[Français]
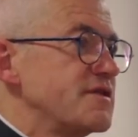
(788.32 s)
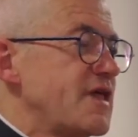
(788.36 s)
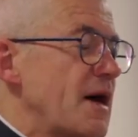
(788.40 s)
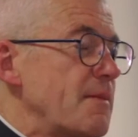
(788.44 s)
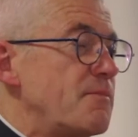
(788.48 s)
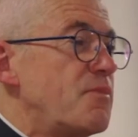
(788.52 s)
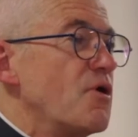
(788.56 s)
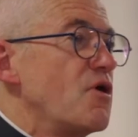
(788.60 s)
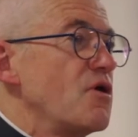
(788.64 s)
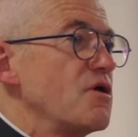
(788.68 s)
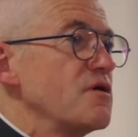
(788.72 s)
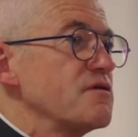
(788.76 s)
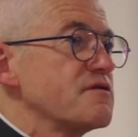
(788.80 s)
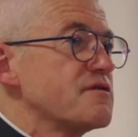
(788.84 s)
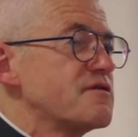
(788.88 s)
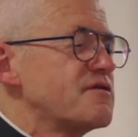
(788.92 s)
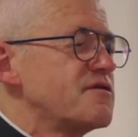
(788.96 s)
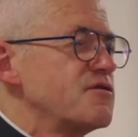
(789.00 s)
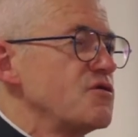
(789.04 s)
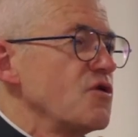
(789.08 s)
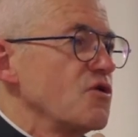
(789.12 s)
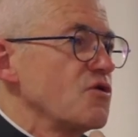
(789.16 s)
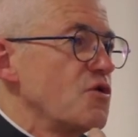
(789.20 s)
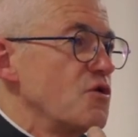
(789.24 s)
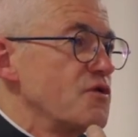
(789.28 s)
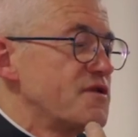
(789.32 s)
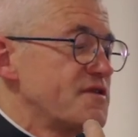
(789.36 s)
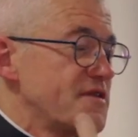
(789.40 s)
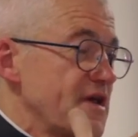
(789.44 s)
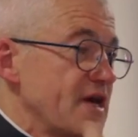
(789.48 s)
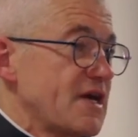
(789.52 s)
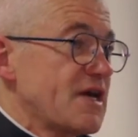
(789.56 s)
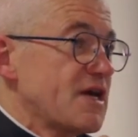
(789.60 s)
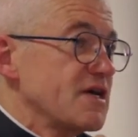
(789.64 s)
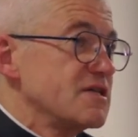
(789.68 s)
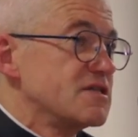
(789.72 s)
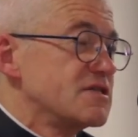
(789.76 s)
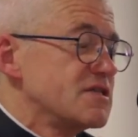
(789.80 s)
d'abord sur le saint
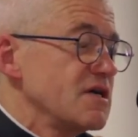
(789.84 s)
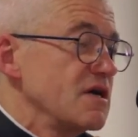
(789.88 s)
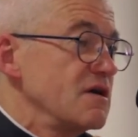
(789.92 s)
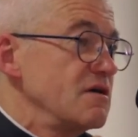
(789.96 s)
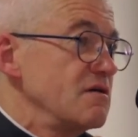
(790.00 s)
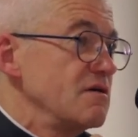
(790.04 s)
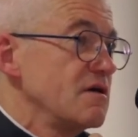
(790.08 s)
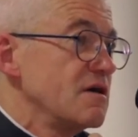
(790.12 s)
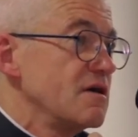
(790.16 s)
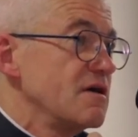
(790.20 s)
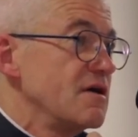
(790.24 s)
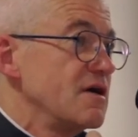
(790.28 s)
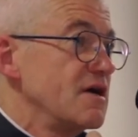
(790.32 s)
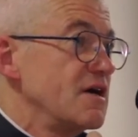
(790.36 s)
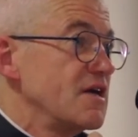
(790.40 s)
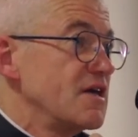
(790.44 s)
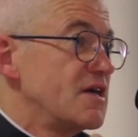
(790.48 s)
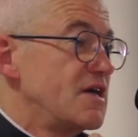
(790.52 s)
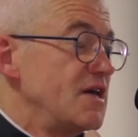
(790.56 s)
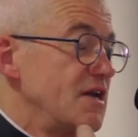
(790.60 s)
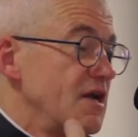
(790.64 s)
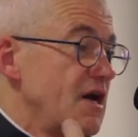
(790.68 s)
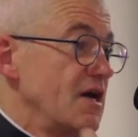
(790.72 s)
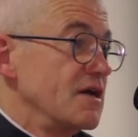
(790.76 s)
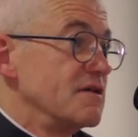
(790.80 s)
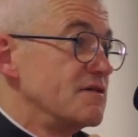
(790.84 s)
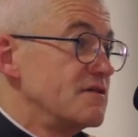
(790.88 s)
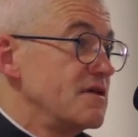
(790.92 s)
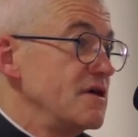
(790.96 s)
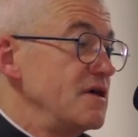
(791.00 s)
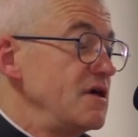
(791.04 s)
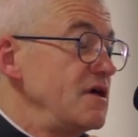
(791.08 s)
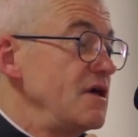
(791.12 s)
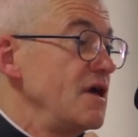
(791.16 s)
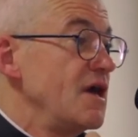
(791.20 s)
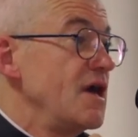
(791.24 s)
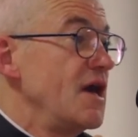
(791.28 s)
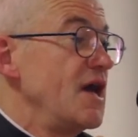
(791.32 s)
chrétien qu'il a
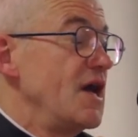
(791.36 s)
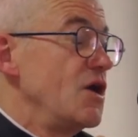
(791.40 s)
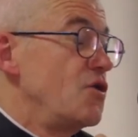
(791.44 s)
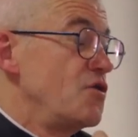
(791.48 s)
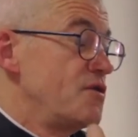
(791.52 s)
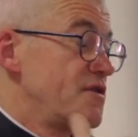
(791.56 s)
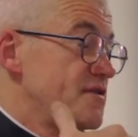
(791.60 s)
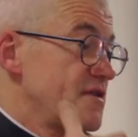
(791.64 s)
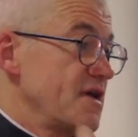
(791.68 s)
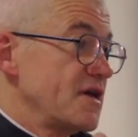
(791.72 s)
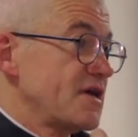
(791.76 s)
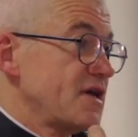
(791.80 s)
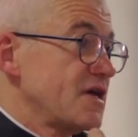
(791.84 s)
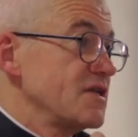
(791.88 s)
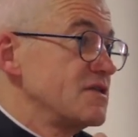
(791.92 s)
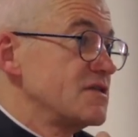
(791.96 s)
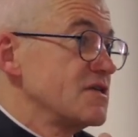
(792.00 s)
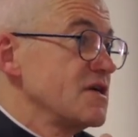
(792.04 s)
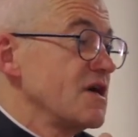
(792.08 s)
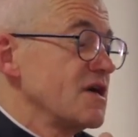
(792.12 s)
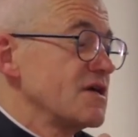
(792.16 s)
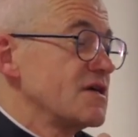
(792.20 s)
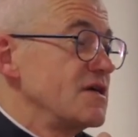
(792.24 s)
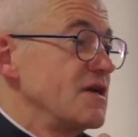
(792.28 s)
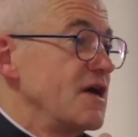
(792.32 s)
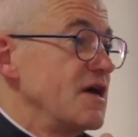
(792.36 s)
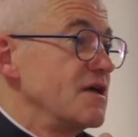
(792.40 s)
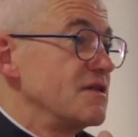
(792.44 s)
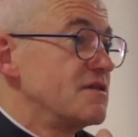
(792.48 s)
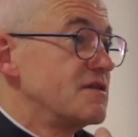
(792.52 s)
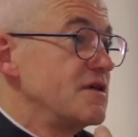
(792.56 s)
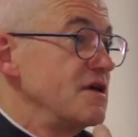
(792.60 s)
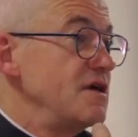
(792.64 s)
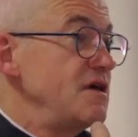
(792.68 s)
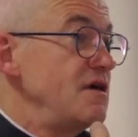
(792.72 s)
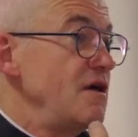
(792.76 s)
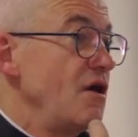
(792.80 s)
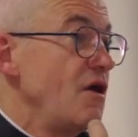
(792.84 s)
été, et le saint chrétien qu'il a
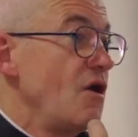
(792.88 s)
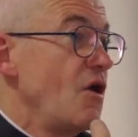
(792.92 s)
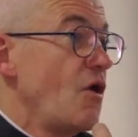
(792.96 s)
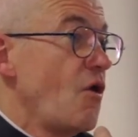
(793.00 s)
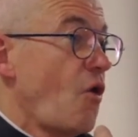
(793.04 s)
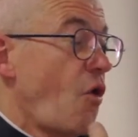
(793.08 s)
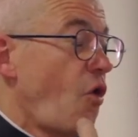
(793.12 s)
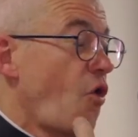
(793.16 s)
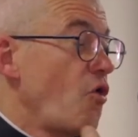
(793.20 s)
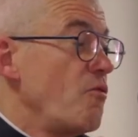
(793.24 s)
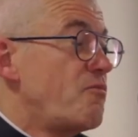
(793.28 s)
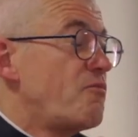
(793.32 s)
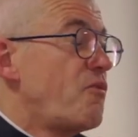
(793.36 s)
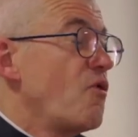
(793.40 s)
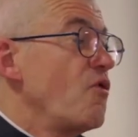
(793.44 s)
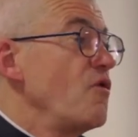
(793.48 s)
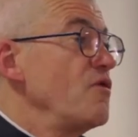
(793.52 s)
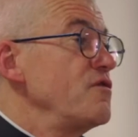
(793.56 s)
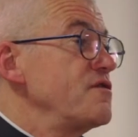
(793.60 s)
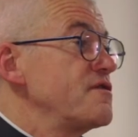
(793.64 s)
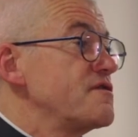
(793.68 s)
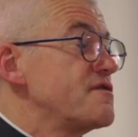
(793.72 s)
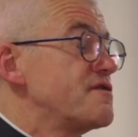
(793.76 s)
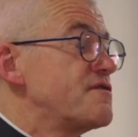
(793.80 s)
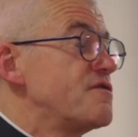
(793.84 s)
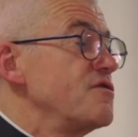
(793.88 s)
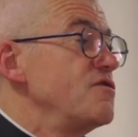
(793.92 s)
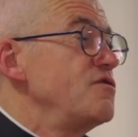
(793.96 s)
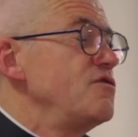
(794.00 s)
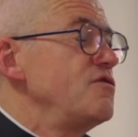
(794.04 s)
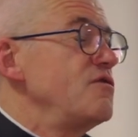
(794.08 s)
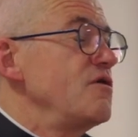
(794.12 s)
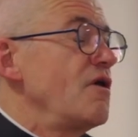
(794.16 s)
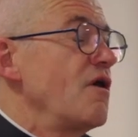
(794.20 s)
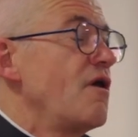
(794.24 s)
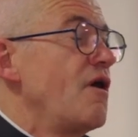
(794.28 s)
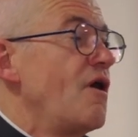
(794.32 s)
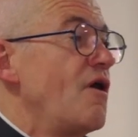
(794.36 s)
été repose
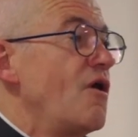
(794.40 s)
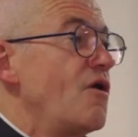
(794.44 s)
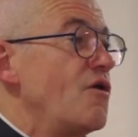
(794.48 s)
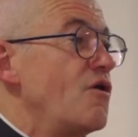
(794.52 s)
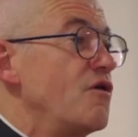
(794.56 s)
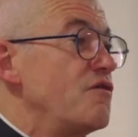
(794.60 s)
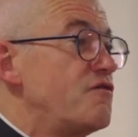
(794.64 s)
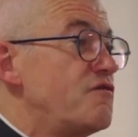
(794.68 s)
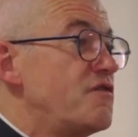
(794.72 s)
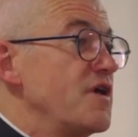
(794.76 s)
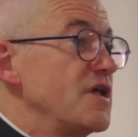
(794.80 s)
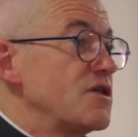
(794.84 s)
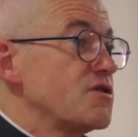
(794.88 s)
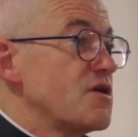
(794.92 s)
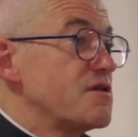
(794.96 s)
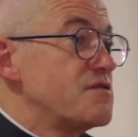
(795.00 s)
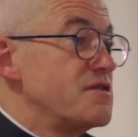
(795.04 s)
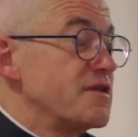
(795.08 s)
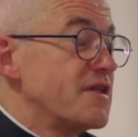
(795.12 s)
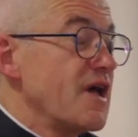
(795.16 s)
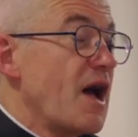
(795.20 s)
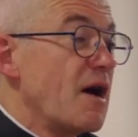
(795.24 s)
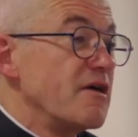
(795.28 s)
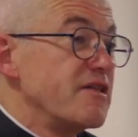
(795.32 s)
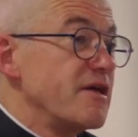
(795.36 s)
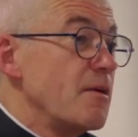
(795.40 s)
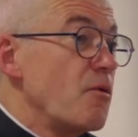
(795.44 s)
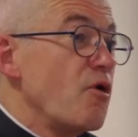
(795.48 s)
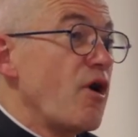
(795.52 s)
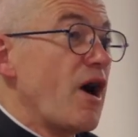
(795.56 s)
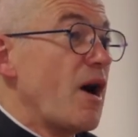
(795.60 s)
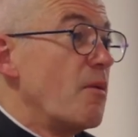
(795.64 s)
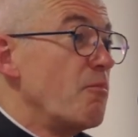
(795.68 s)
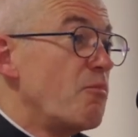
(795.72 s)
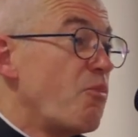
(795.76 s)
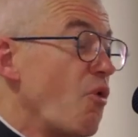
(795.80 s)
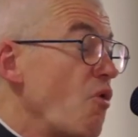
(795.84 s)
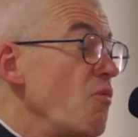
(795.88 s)
sur le fait que c'était d'abord
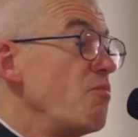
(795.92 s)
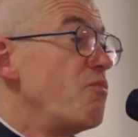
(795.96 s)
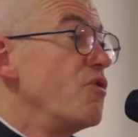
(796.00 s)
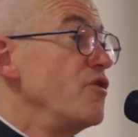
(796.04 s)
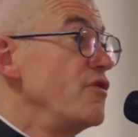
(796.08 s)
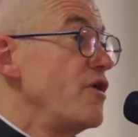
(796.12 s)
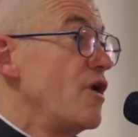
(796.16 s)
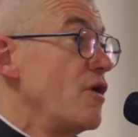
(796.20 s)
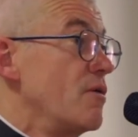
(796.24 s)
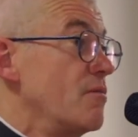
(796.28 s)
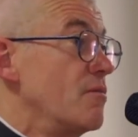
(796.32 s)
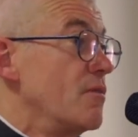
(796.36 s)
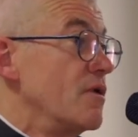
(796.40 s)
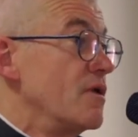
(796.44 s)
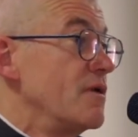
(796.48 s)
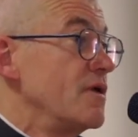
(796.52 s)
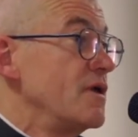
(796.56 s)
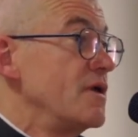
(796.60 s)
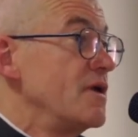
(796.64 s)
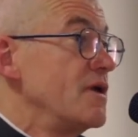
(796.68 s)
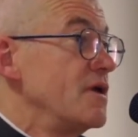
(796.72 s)
un bon bonhomme.